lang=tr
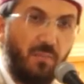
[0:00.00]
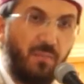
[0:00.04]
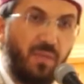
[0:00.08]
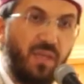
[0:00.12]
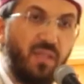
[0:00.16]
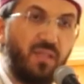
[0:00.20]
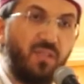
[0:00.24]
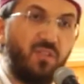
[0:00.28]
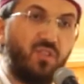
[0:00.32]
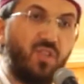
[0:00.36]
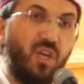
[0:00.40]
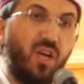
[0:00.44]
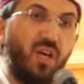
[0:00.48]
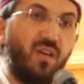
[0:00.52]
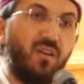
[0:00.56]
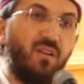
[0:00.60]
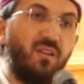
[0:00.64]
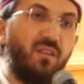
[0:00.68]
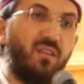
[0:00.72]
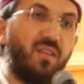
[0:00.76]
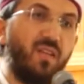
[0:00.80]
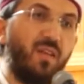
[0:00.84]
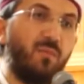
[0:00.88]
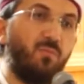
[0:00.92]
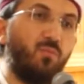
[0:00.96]
Beni
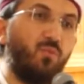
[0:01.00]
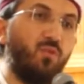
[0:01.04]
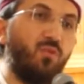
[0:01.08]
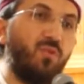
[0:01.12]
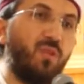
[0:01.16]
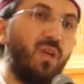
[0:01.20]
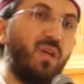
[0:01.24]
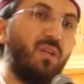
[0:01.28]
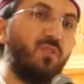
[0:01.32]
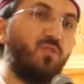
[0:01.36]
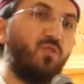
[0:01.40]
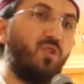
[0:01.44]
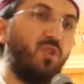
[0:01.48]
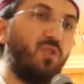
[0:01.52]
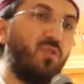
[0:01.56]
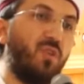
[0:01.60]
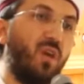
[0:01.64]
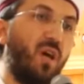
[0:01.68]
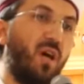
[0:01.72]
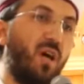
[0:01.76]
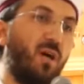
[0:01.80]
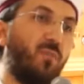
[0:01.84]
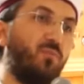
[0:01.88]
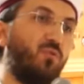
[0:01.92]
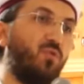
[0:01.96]
çağırırken bundan sonra
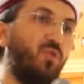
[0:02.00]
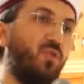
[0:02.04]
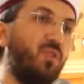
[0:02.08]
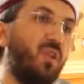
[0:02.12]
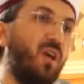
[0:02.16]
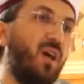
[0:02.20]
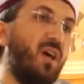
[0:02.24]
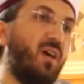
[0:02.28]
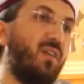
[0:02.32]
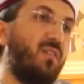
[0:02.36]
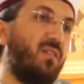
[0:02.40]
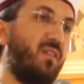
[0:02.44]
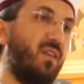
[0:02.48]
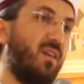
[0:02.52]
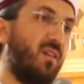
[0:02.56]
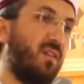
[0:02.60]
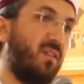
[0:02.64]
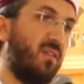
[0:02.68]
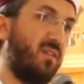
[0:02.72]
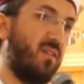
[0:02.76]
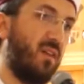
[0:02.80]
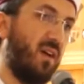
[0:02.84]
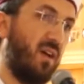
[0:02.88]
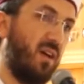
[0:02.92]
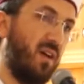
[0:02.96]
Abdullah diye
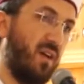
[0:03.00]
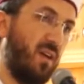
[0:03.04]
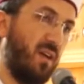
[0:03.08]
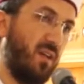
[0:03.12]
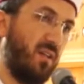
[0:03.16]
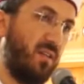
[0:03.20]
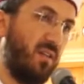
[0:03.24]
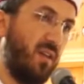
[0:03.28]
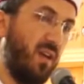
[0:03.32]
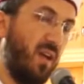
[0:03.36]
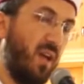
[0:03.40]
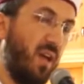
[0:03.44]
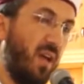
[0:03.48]
nida et.